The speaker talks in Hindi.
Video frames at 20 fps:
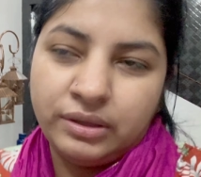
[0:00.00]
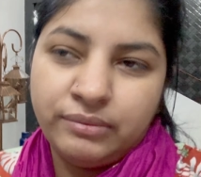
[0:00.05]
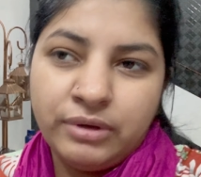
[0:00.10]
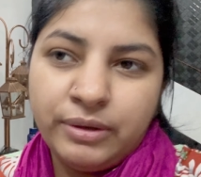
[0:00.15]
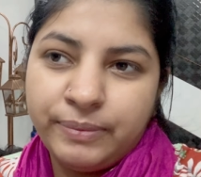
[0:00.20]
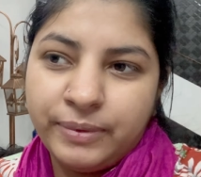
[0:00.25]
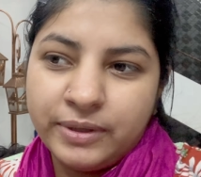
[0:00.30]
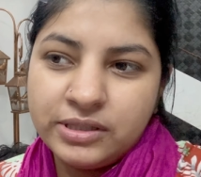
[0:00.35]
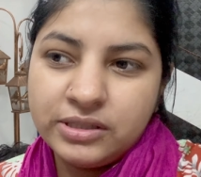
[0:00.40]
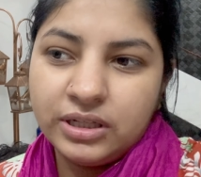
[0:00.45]
है
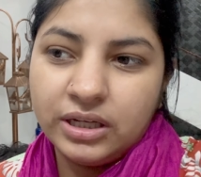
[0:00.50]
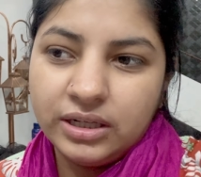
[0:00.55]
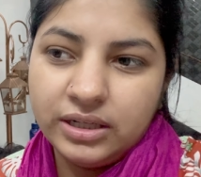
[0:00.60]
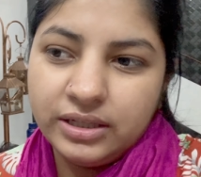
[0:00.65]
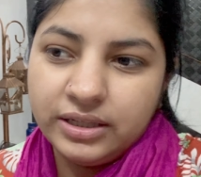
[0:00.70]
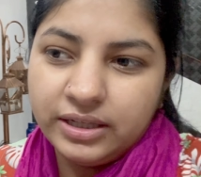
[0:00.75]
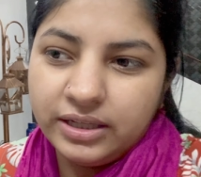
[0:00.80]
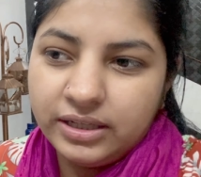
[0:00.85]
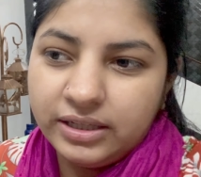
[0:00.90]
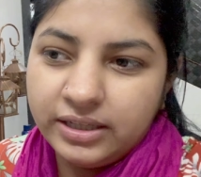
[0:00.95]
मेरे पास
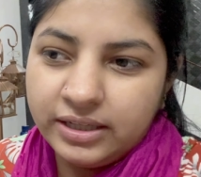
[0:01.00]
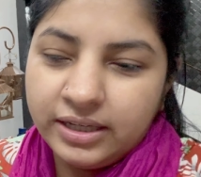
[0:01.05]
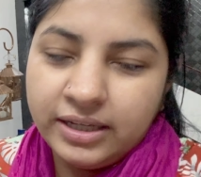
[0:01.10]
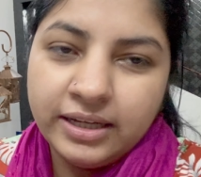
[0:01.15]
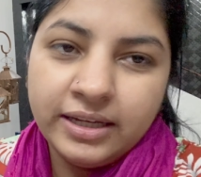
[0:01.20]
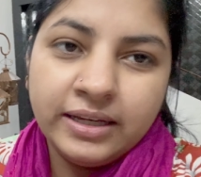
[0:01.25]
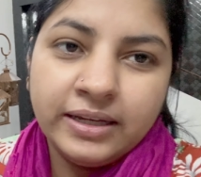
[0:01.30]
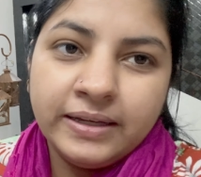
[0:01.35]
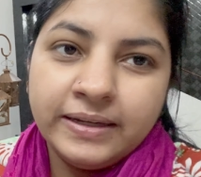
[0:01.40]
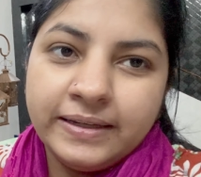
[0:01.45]
डालने के लिए
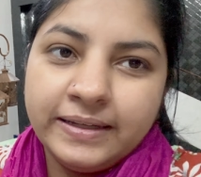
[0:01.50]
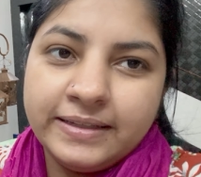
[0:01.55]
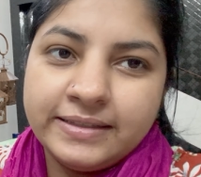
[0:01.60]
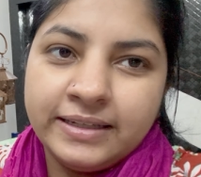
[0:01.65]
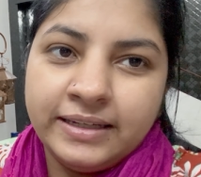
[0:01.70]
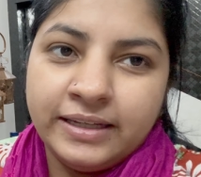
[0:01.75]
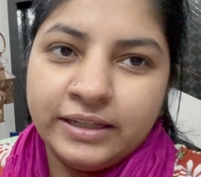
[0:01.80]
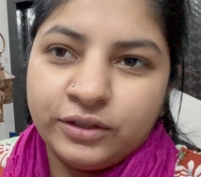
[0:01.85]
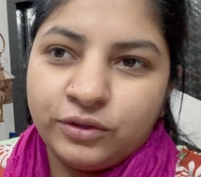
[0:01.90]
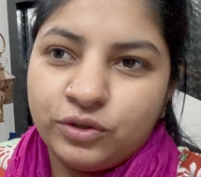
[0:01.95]

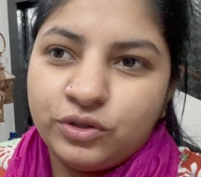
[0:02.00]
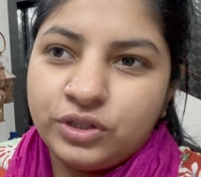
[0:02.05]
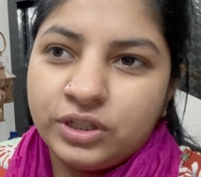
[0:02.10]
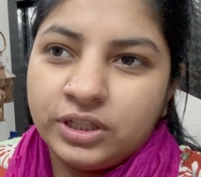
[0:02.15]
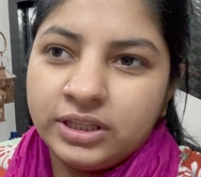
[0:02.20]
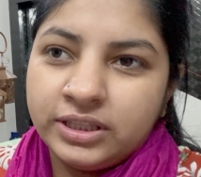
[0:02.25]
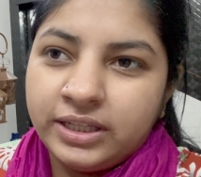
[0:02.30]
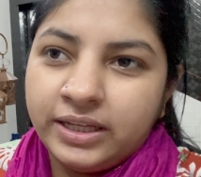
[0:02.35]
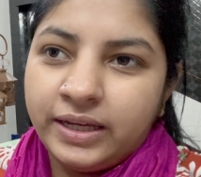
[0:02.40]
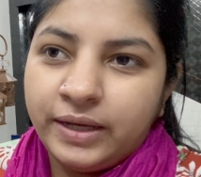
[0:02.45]
इसलिए तो हाँ,
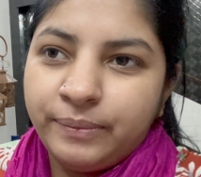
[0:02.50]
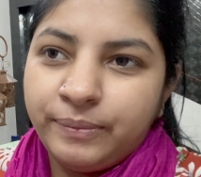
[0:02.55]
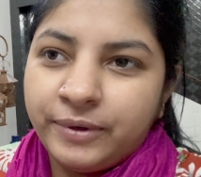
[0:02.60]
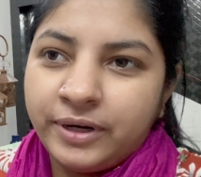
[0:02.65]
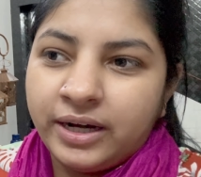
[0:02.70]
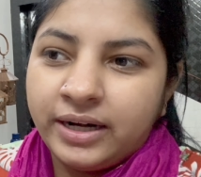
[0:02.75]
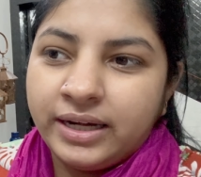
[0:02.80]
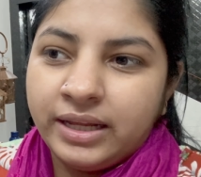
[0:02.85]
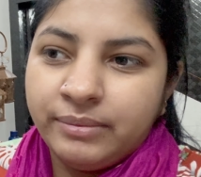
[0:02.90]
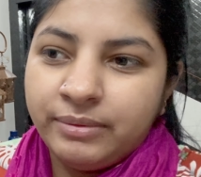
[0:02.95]
चलते हैं
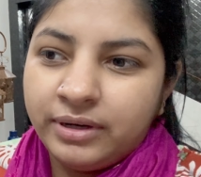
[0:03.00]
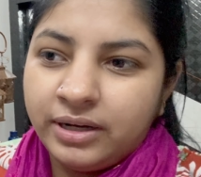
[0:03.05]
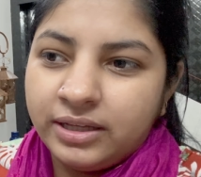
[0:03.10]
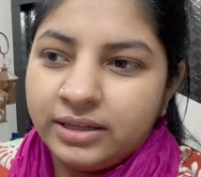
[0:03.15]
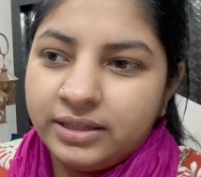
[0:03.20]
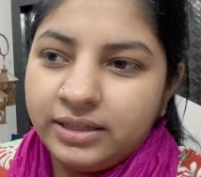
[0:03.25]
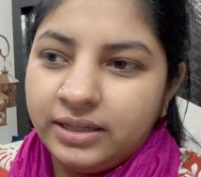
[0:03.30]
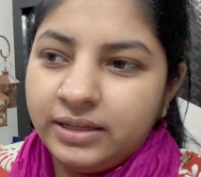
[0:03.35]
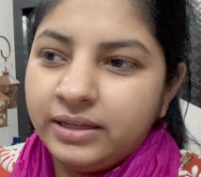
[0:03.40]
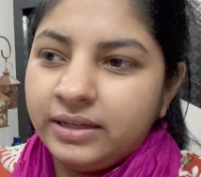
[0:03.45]
पराठे तो
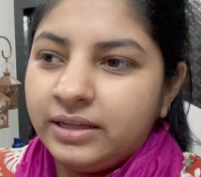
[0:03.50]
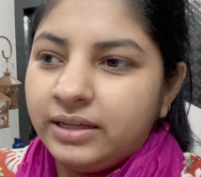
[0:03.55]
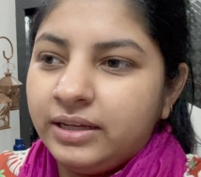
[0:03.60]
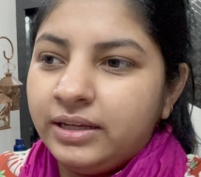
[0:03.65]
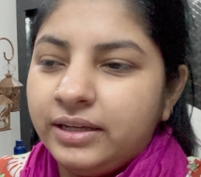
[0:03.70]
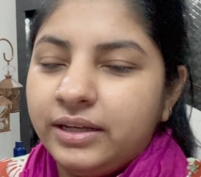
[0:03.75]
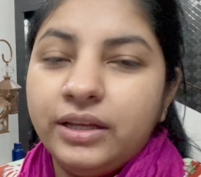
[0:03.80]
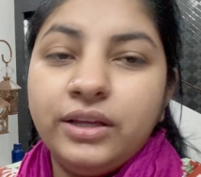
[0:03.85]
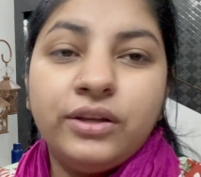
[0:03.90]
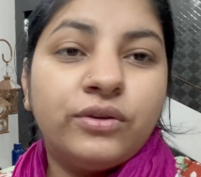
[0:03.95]
बनाते
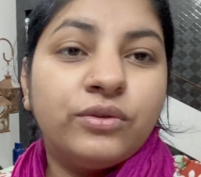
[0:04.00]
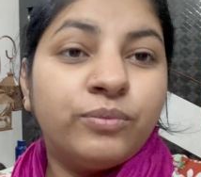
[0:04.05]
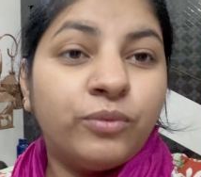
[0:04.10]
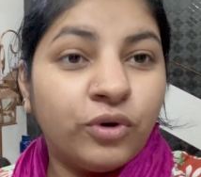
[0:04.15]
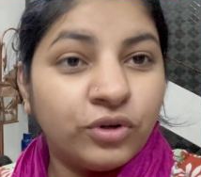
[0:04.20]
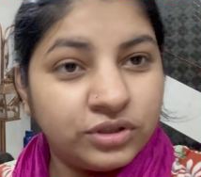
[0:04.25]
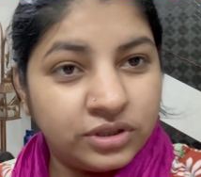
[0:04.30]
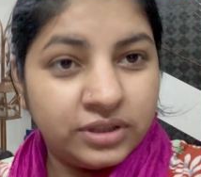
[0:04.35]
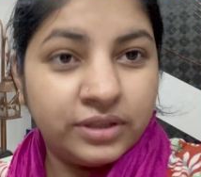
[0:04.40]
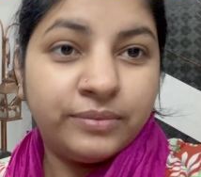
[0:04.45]
हैं इनको
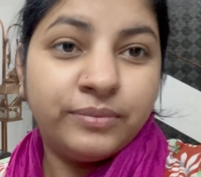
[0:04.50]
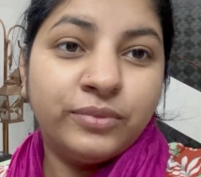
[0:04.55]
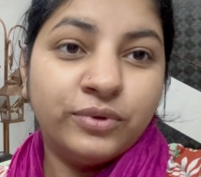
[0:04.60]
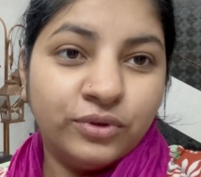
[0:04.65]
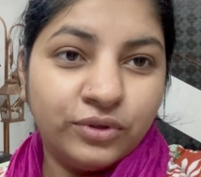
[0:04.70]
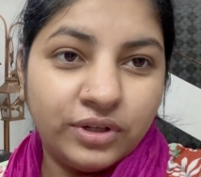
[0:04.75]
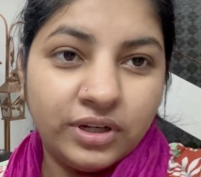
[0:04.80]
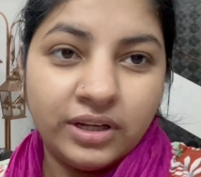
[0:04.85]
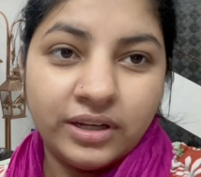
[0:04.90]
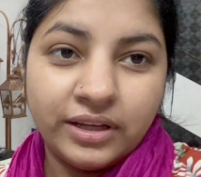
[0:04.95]
बहुत ज़्यादा
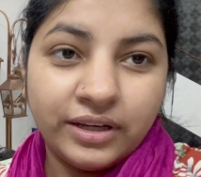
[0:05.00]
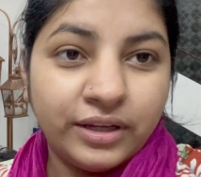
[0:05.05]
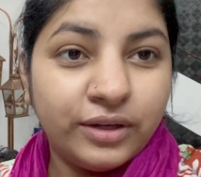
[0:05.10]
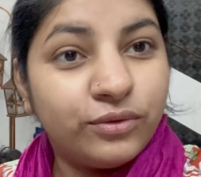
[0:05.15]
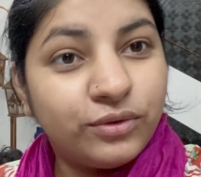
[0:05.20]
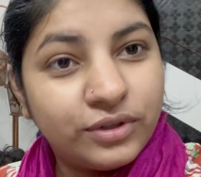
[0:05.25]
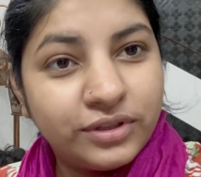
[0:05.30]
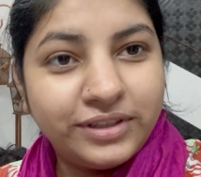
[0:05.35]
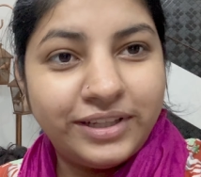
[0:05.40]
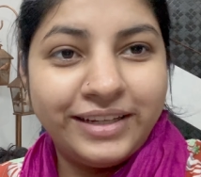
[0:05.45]
भूख लग रही है
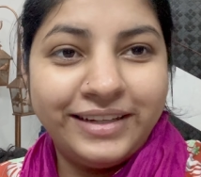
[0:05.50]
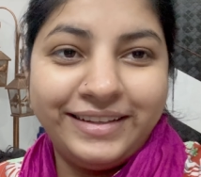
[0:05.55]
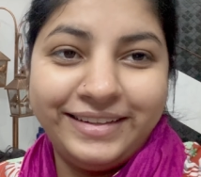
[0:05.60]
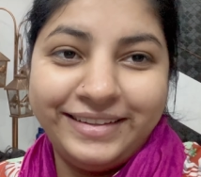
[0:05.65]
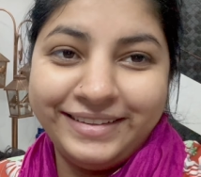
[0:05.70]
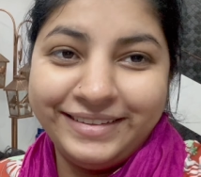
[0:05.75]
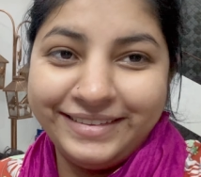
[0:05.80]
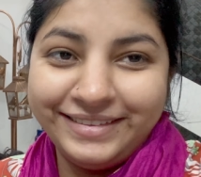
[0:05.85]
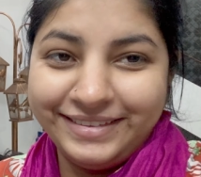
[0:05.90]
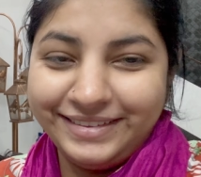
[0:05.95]
उठते हैं
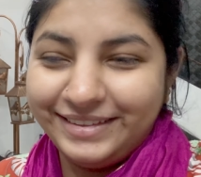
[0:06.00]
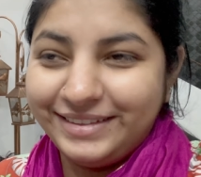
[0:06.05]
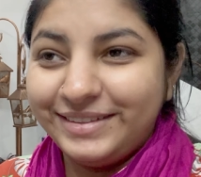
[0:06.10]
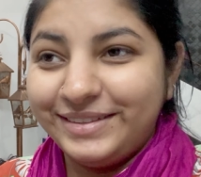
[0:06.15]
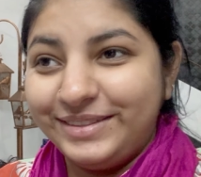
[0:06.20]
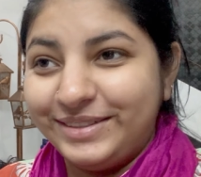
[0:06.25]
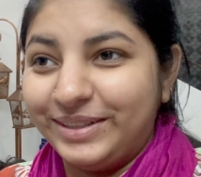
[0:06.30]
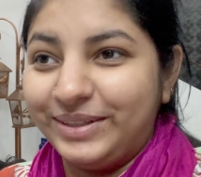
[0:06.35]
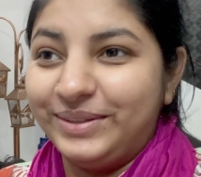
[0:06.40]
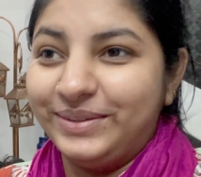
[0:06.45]

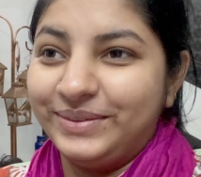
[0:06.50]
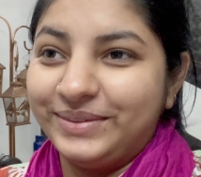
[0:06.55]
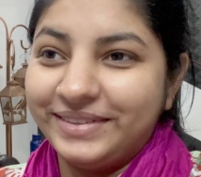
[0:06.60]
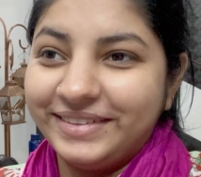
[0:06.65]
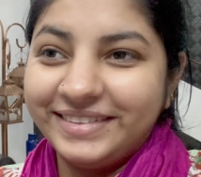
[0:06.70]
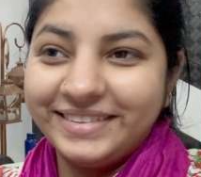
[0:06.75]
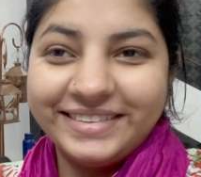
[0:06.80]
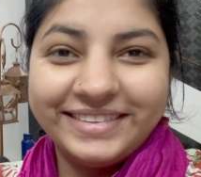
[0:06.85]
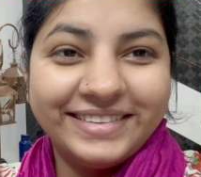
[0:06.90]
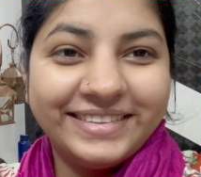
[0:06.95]
चलो
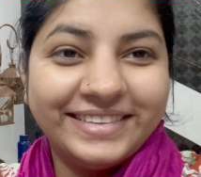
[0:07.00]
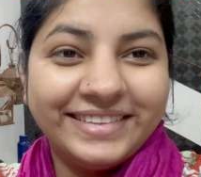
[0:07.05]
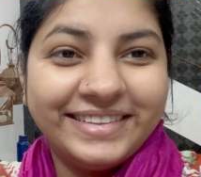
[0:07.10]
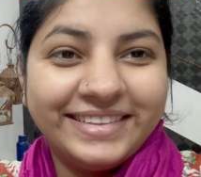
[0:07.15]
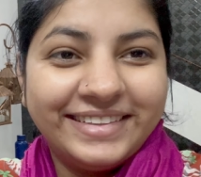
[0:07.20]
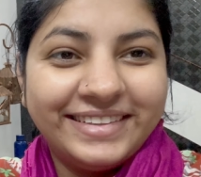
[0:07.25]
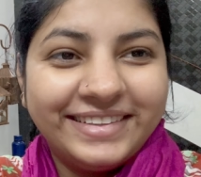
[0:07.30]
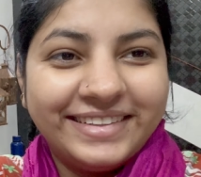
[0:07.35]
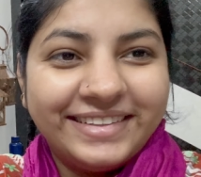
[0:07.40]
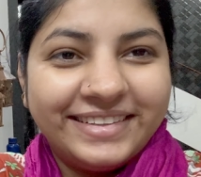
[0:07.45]

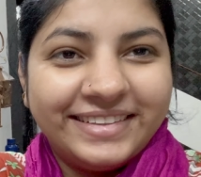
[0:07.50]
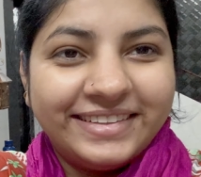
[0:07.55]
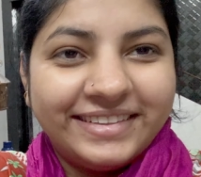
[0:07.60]
बात